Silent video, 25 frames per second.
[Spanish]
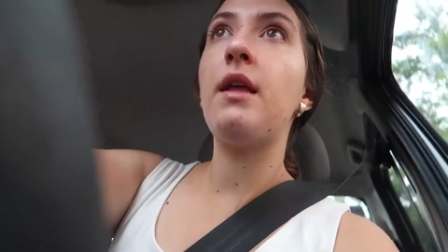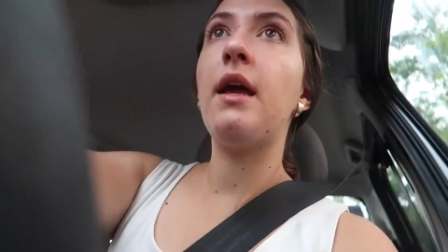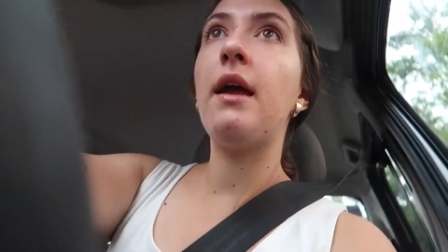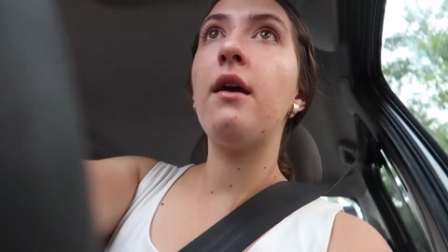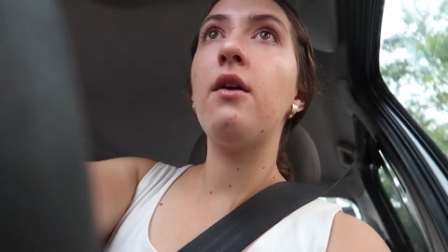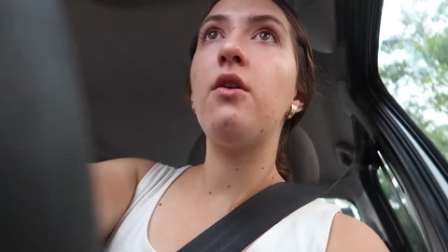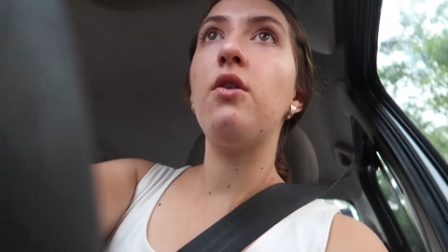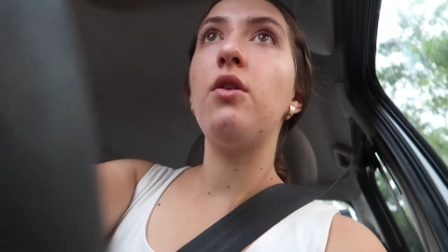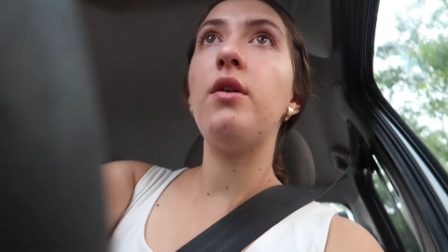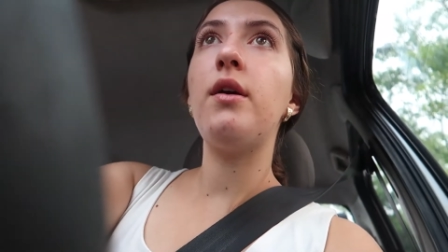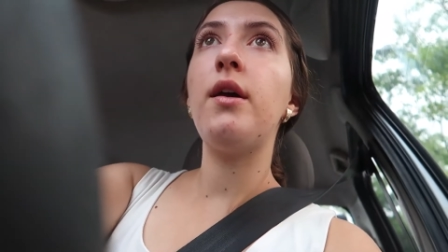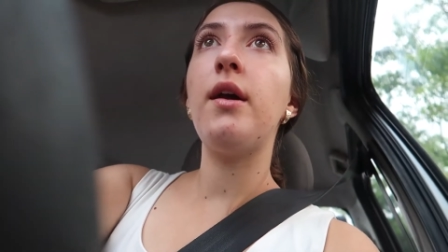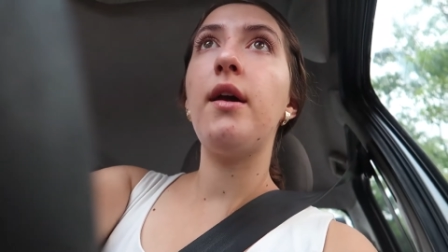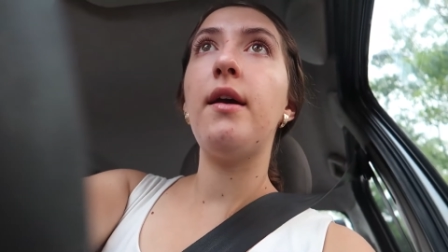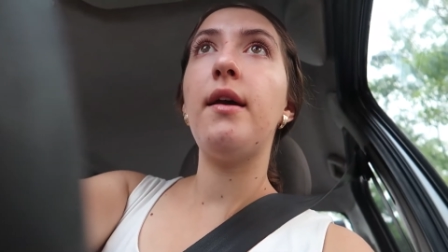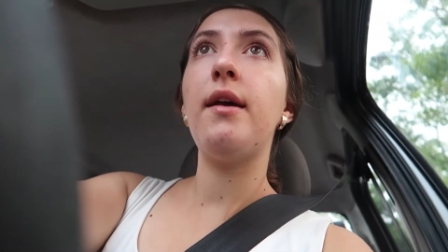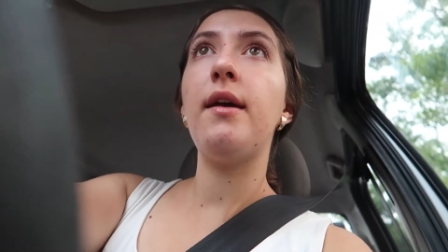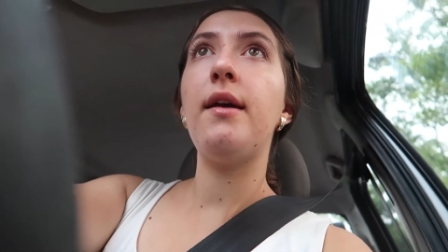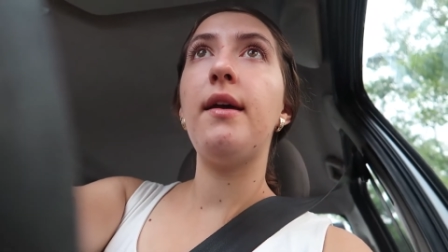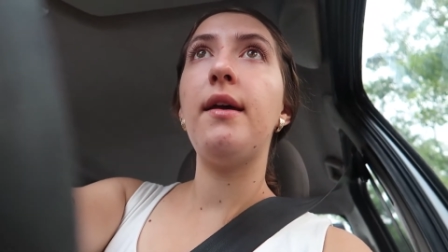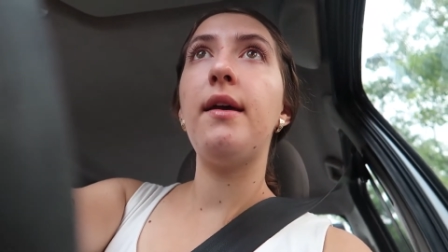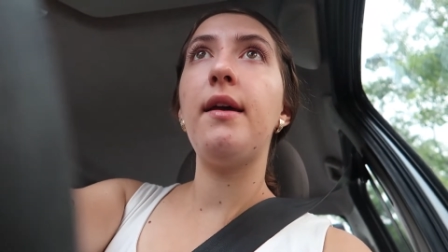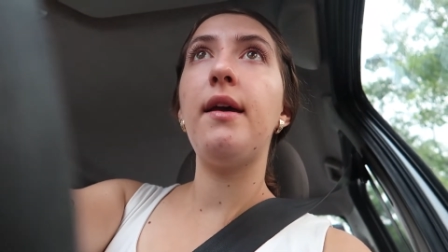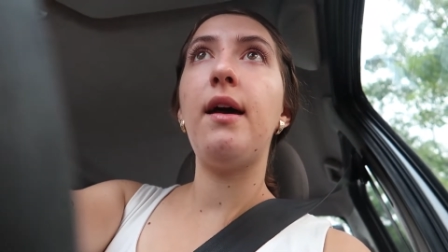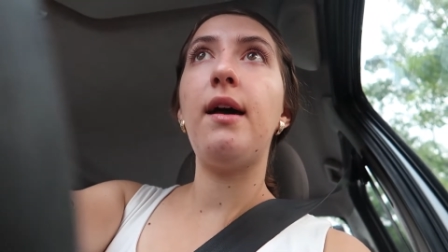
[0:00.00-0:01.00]
tengo
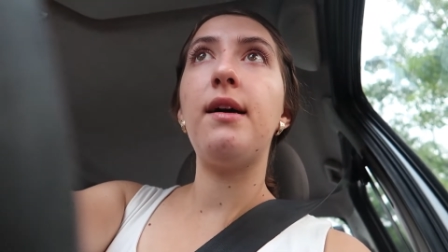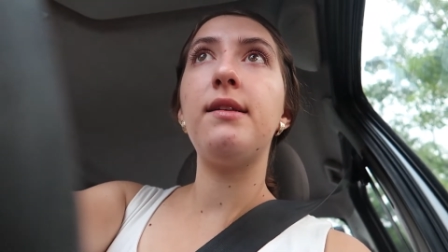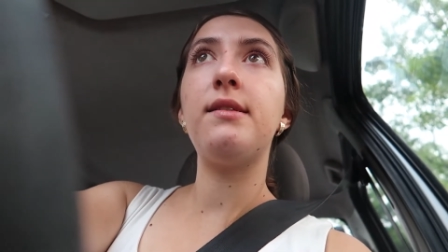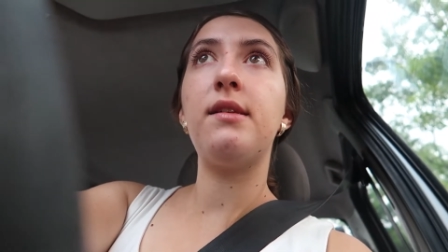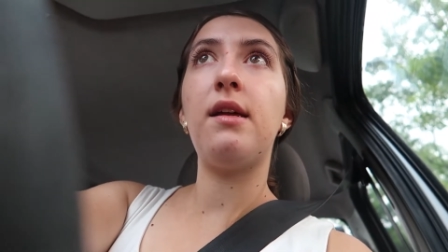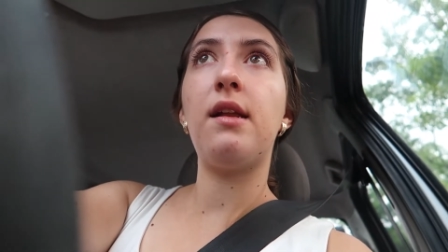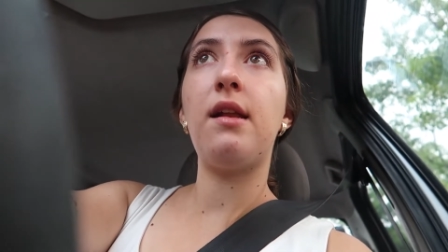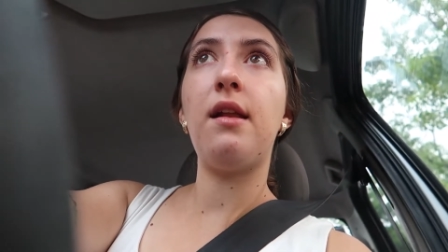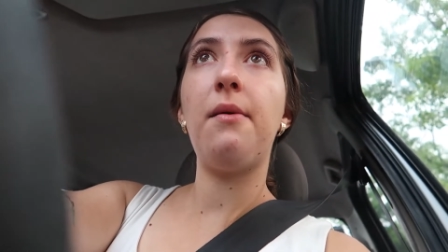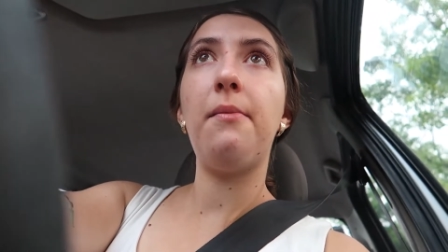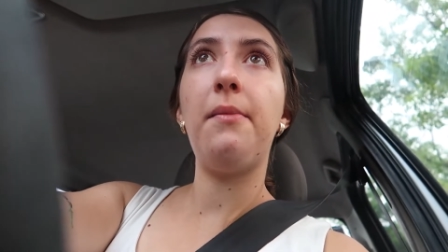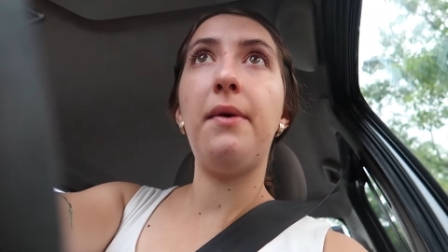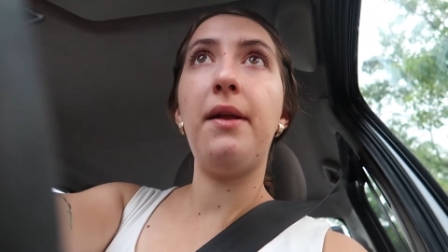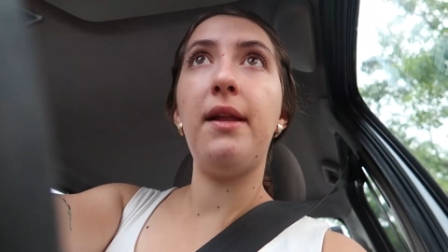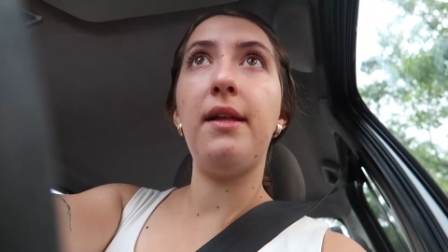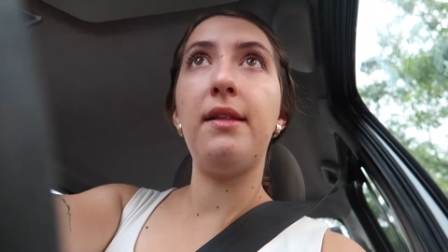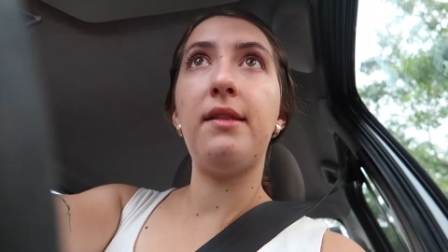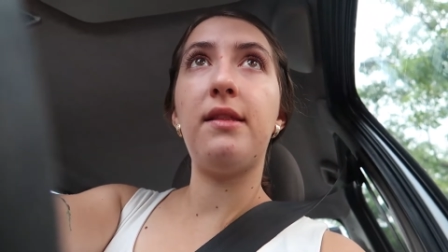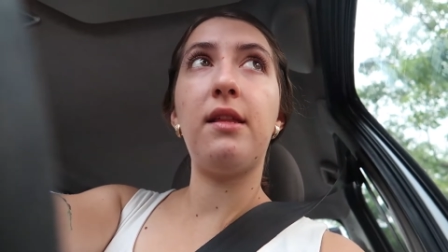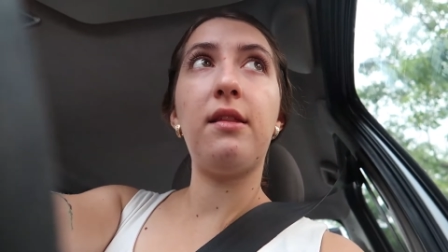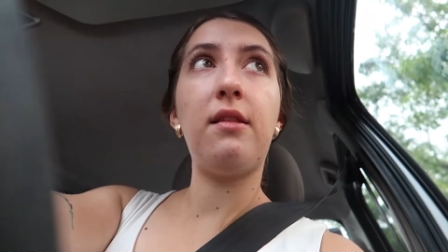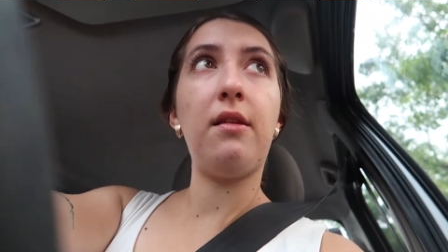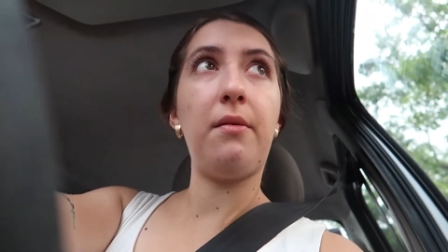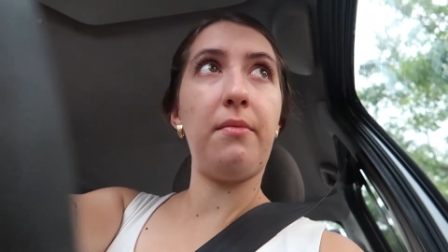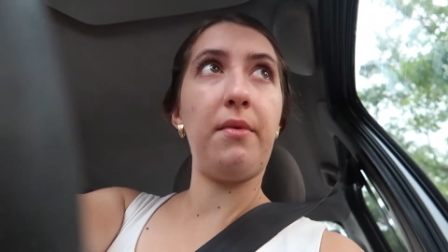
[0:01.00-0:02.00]
que hacer la
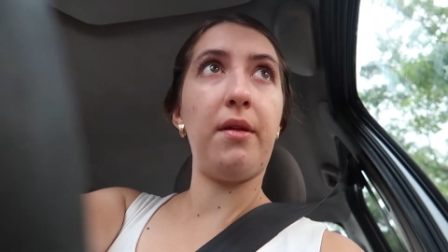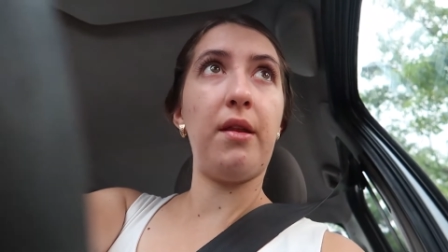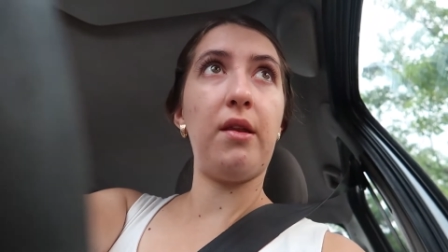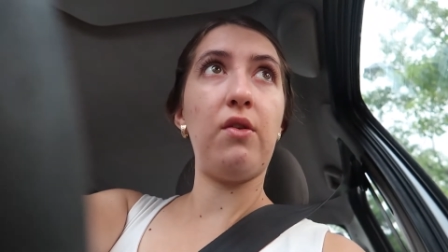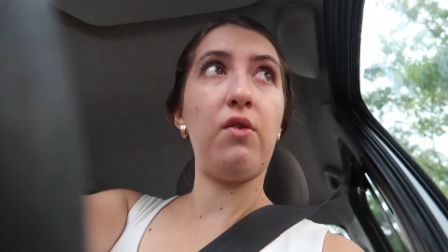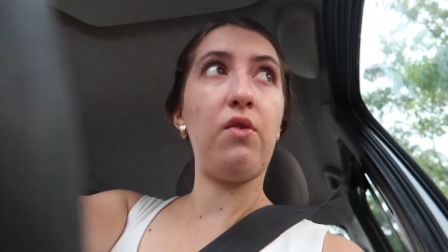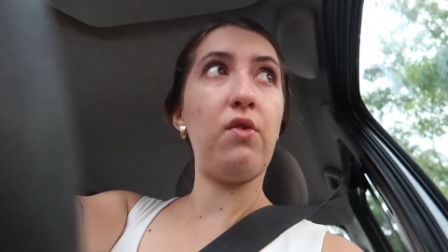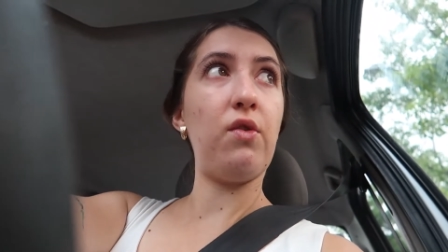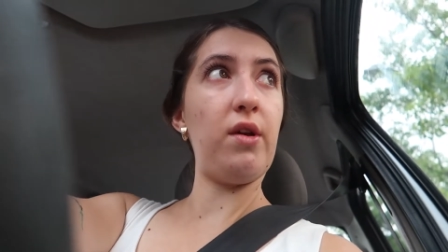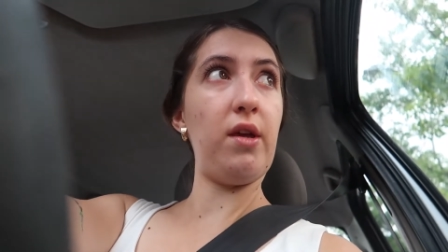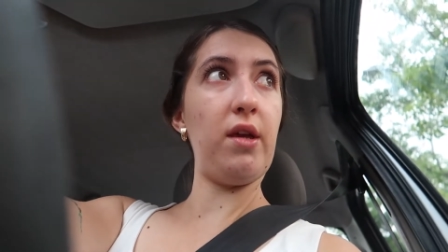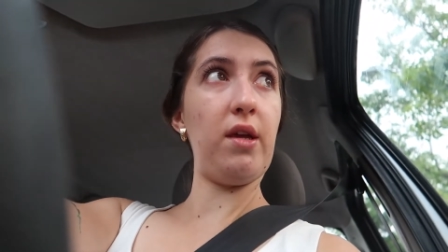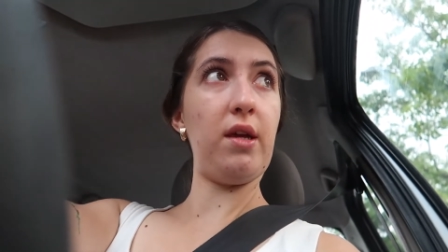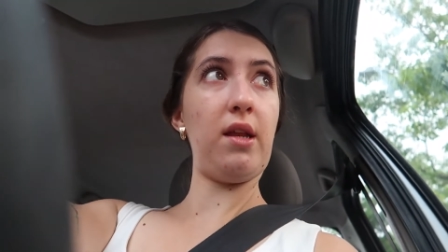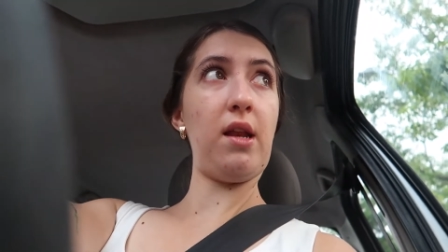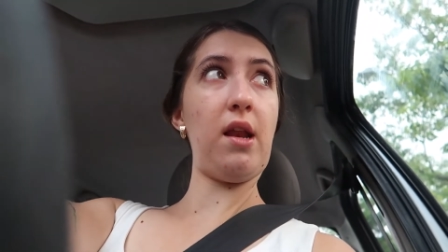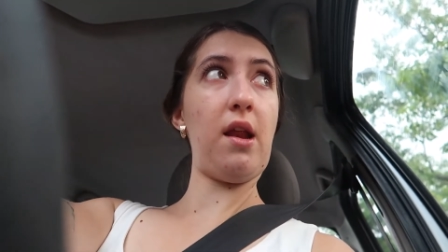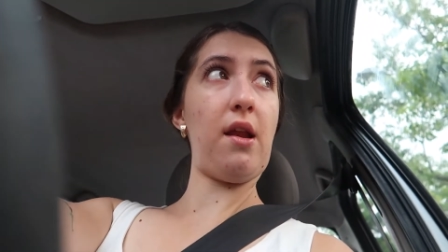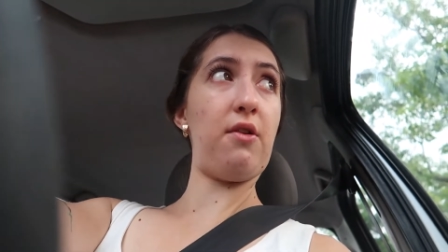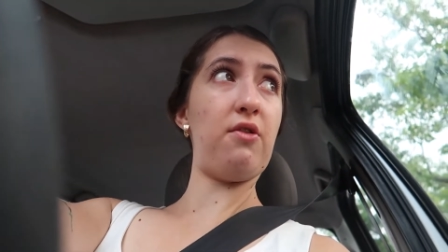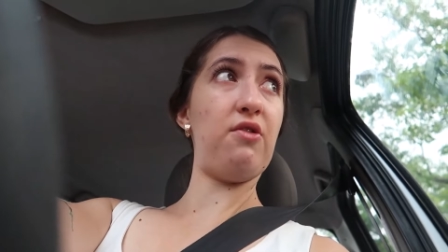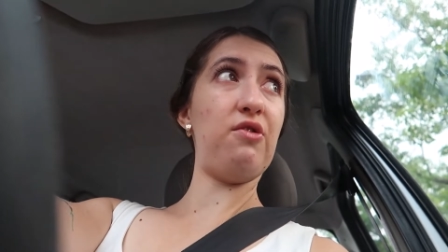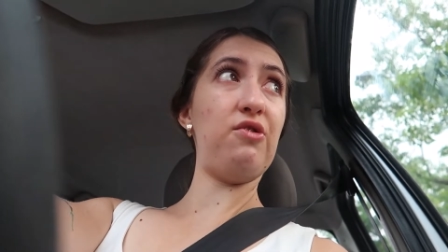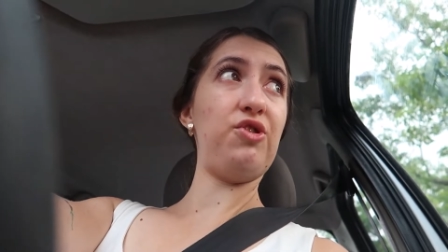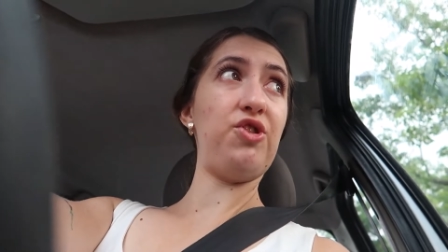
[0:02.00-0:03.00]
maleta también hoy en
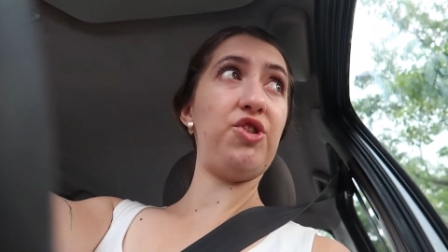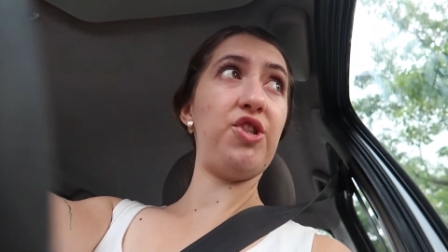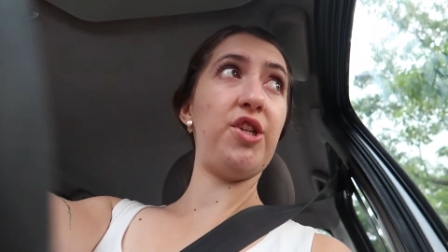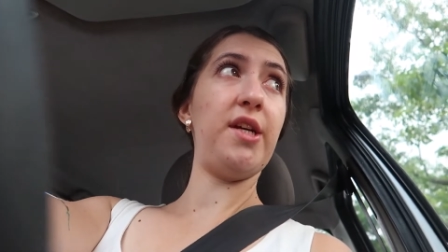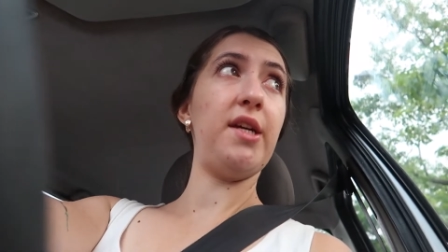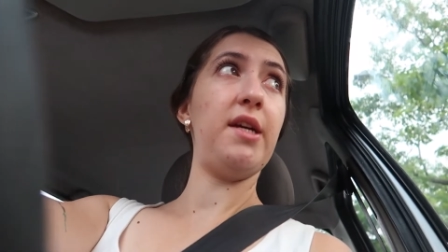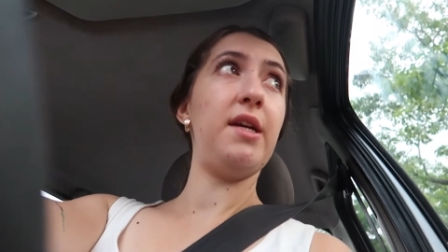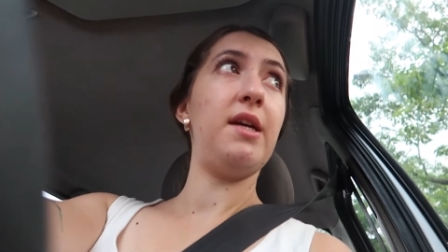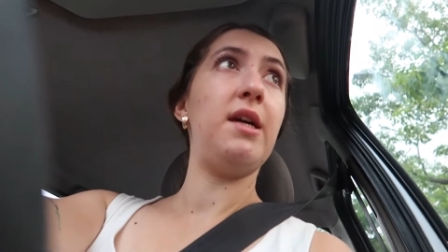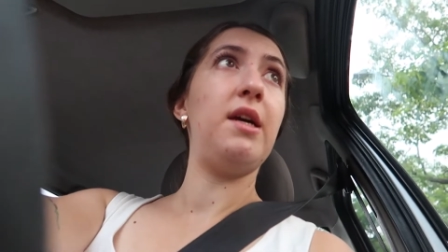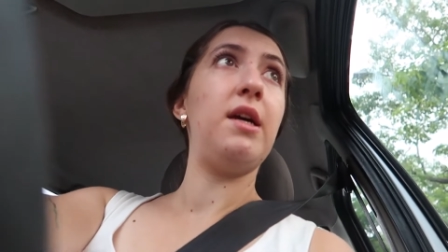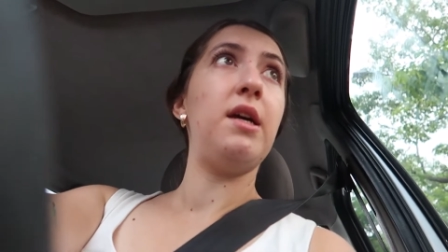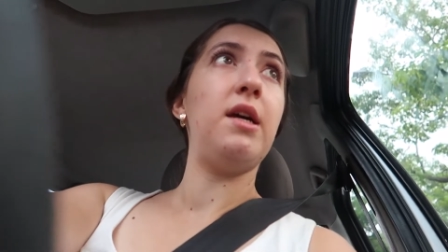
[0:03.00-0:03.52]
la noche